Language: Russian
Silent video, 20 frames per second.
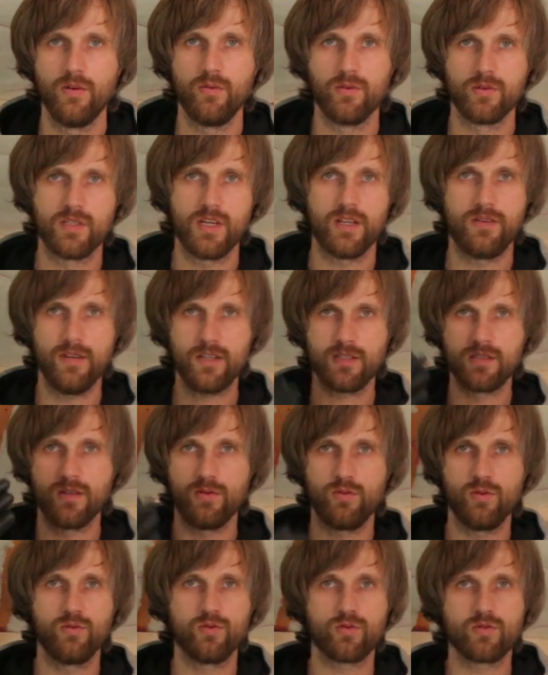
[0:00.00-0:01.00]
Вот, соответственно,
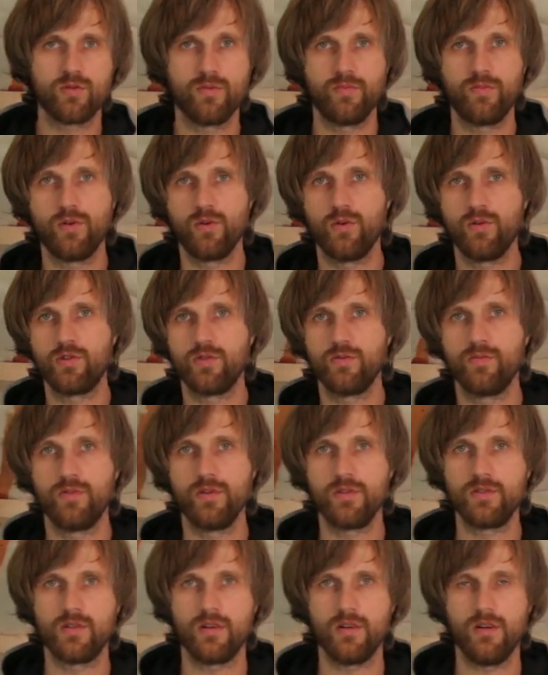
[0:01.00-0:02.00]
его нужно было очень
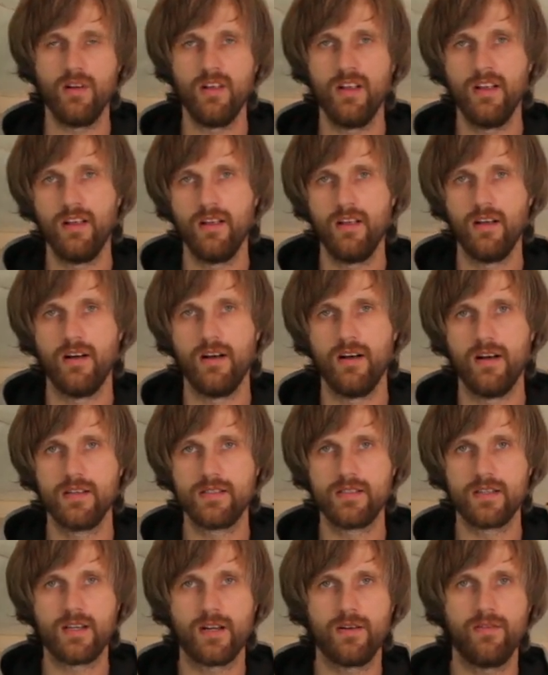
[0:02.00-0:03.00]
быстро а,
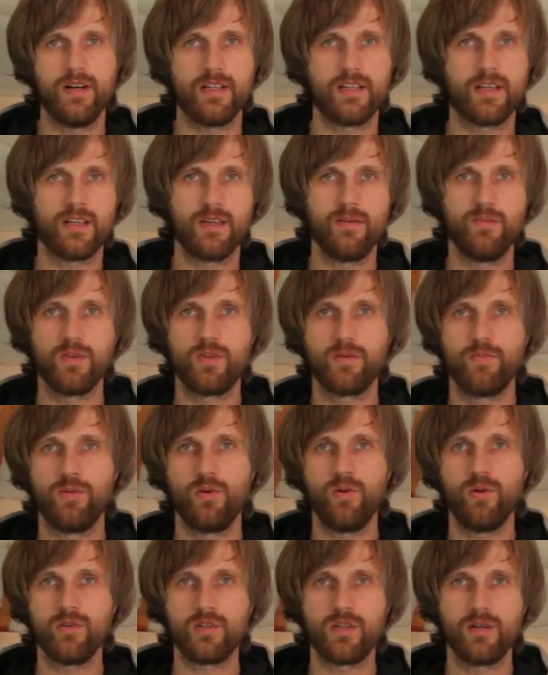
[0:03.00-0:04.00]
закрывать какими-то
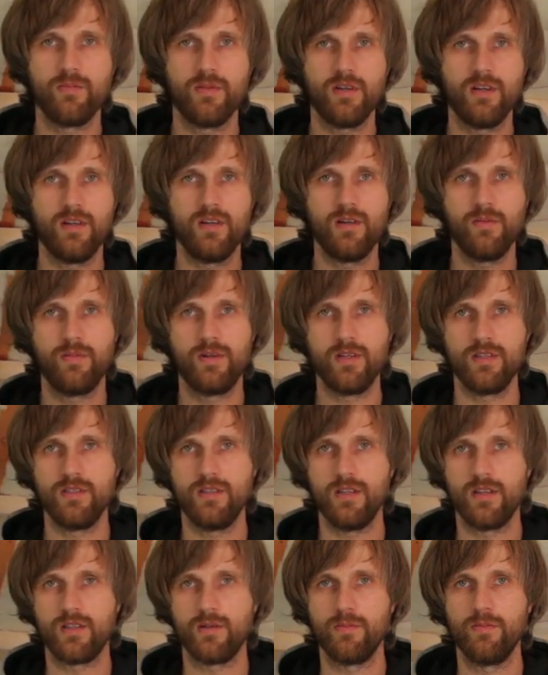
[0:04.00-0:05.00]
пленками или
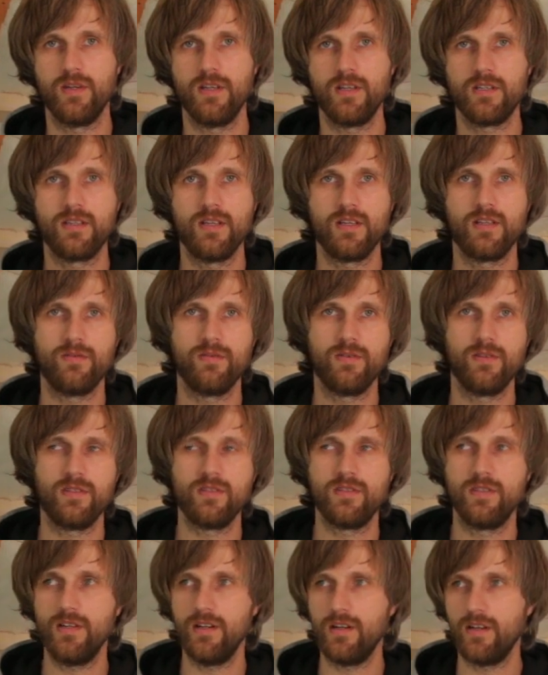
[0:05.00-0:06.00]
брезентами. Если этого
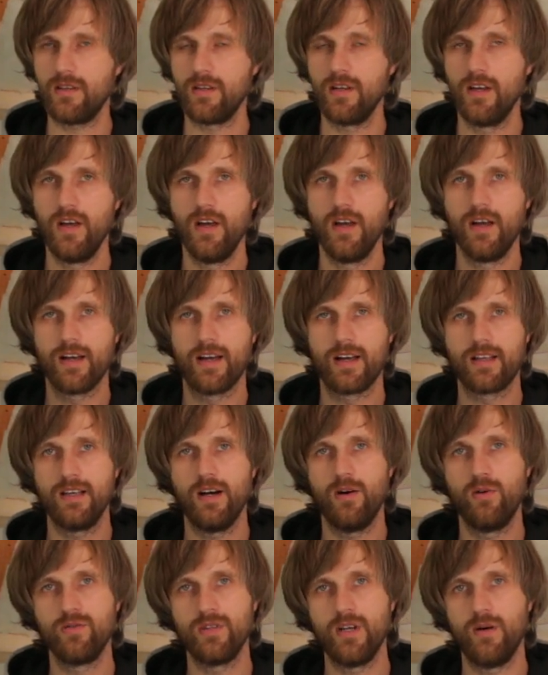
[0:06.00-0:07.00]
не сделать,
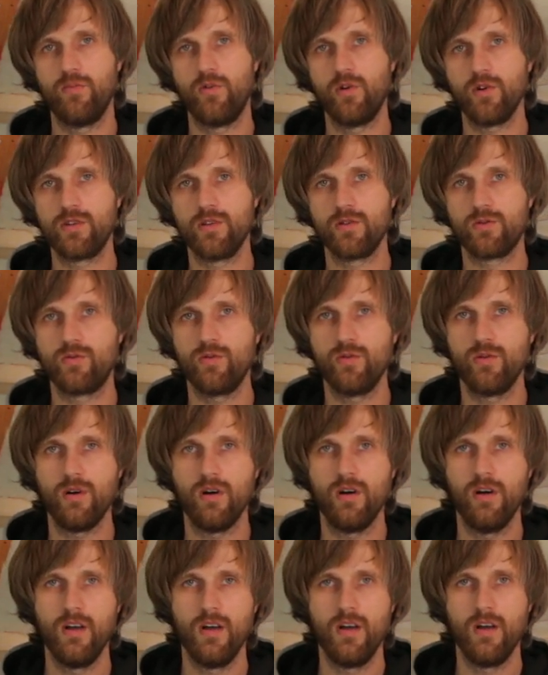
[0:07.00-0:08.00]
когда он намокнет,
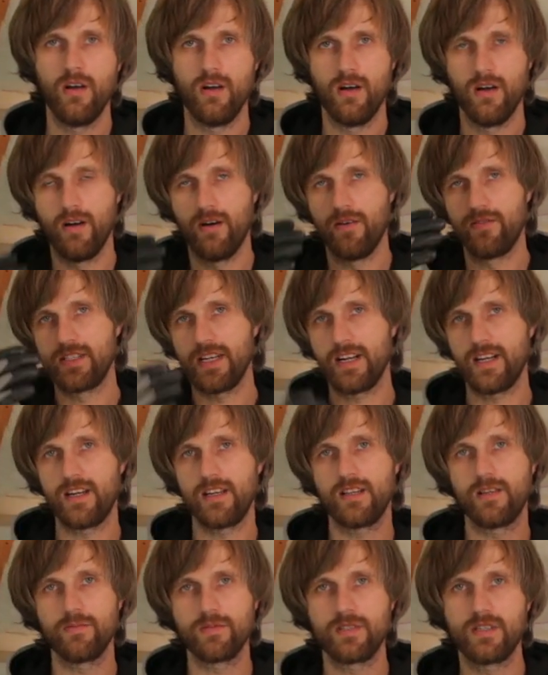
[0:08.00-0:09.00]
то Э, в
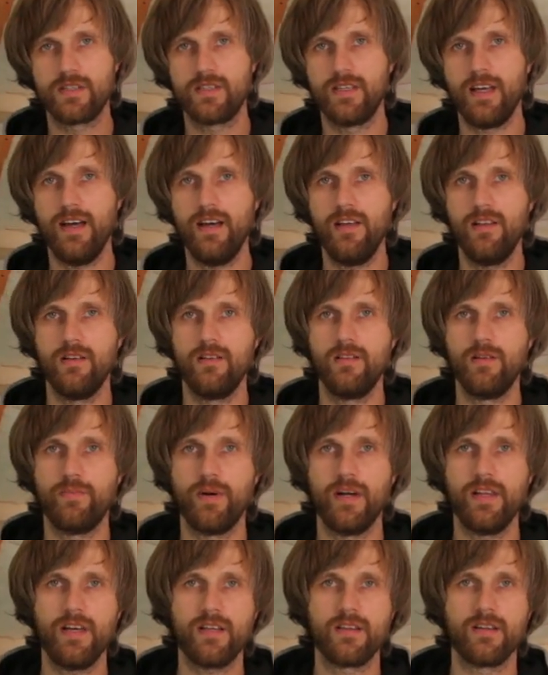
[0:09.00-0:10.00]
закрытом состоянии,
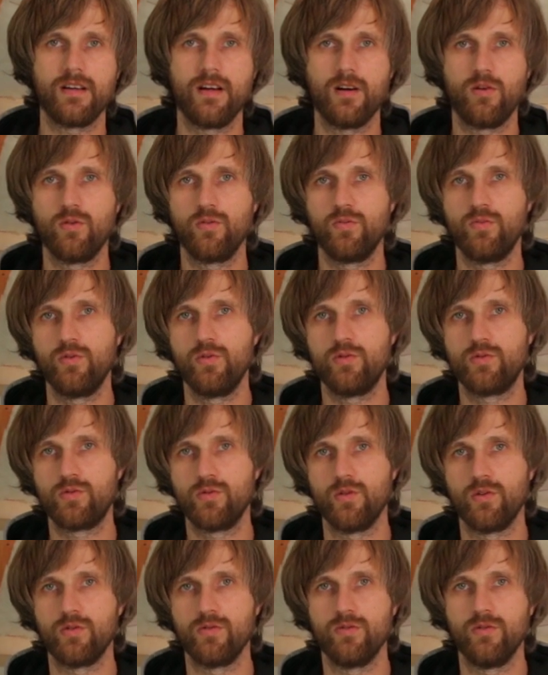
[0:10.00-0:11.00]
непонятно, как он будет
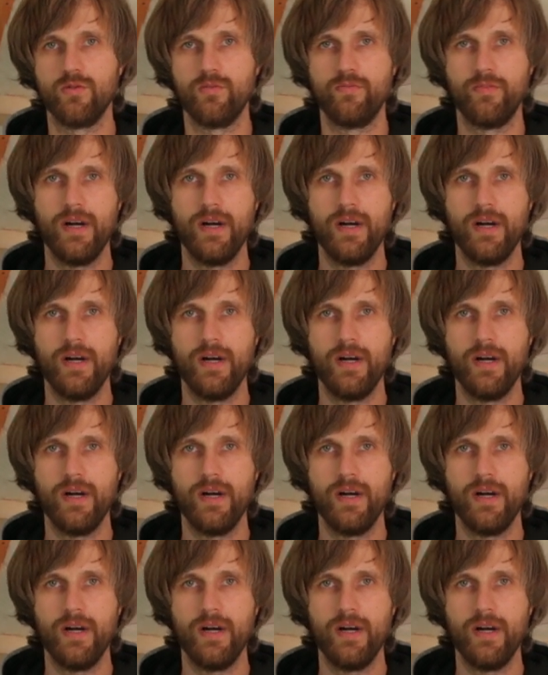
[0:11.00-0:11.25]
сохнуть.